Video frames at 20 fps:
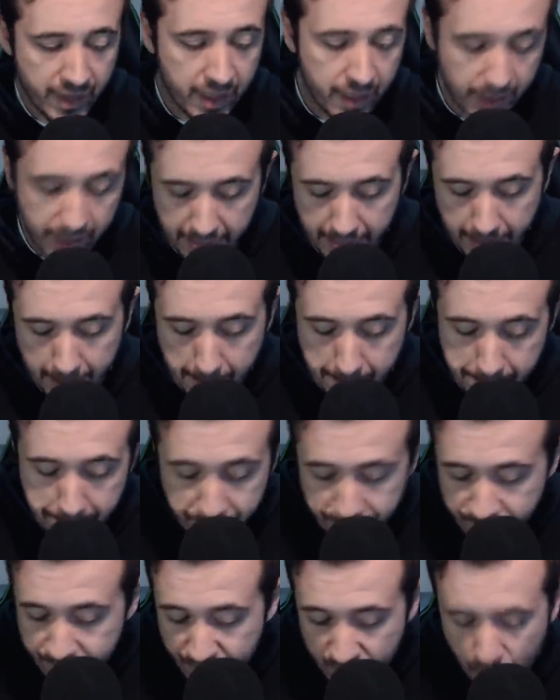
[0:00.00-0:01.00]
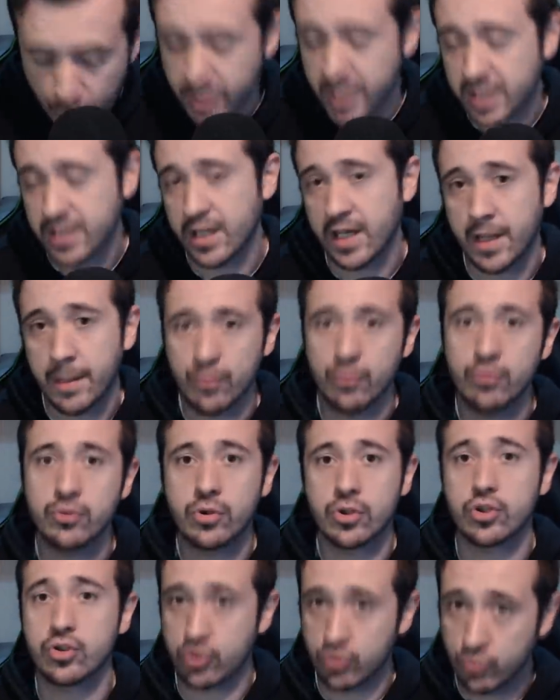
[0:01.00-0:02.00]
eh, no sé hasta qué punto
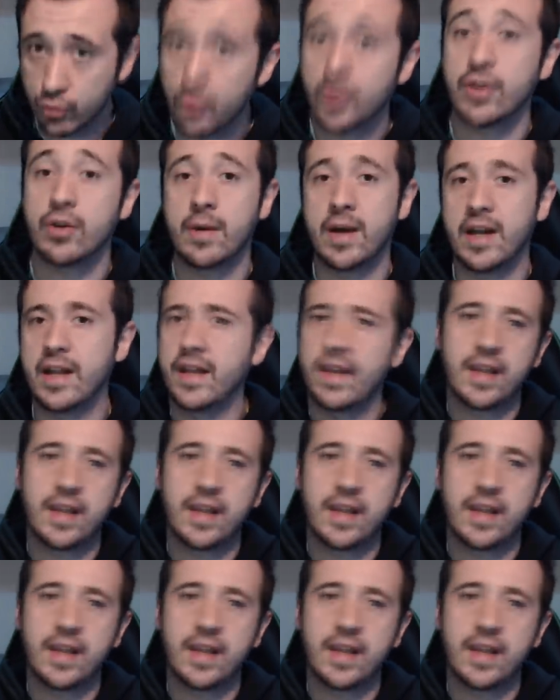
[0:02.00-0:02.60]
esto es bueno, ¿vale?